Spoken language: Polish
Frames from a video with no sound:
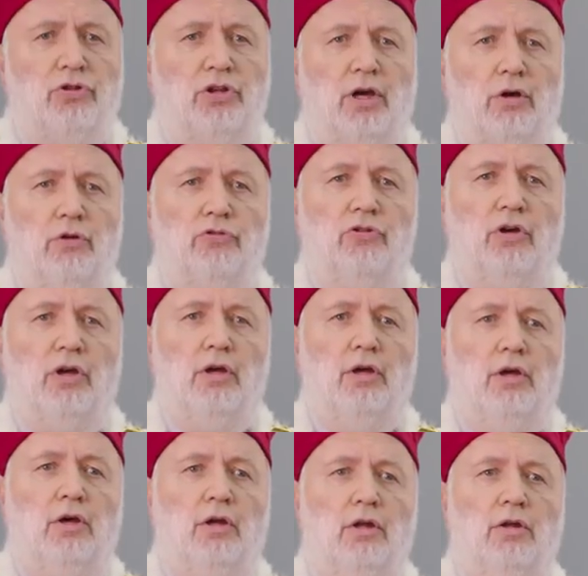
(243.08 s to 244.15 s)
od tego, że
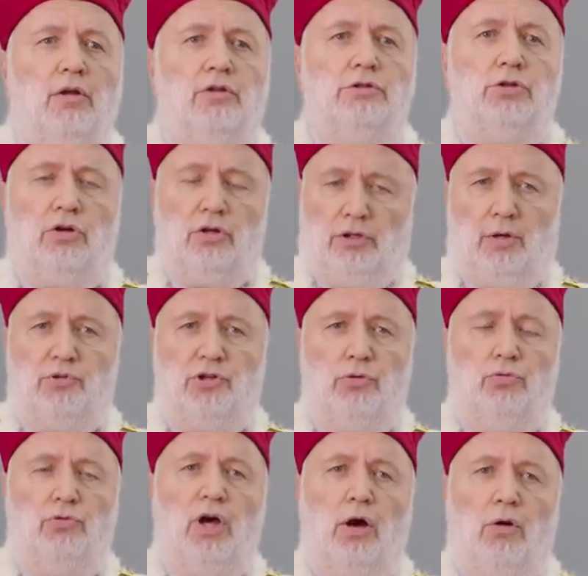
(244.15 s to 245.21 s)
trochę nam
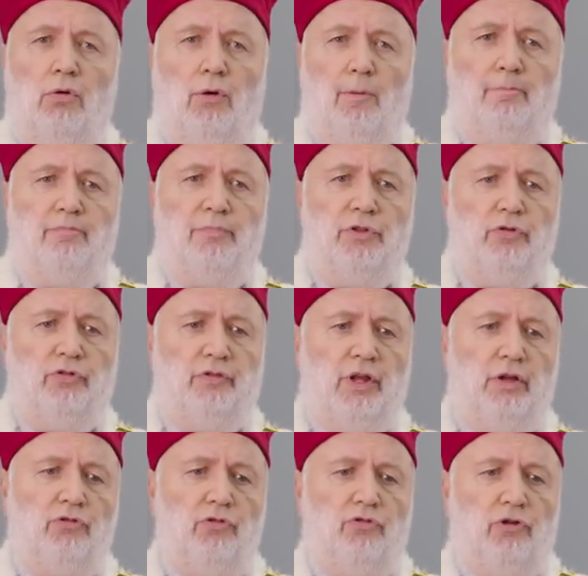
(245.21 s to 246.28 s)
się udało. To
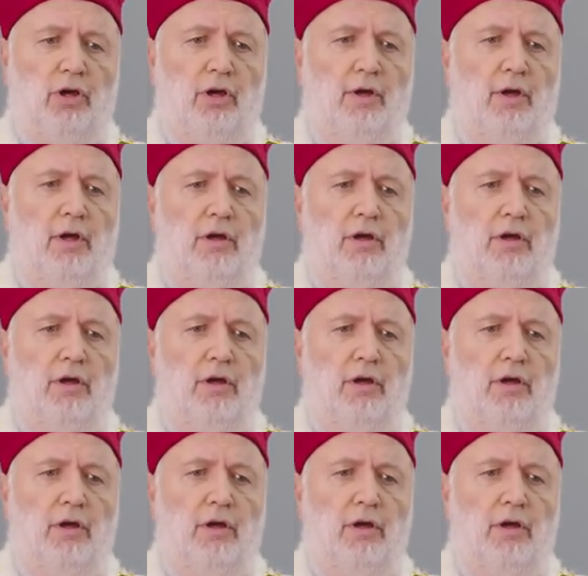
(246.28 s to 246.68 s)
znaczy, że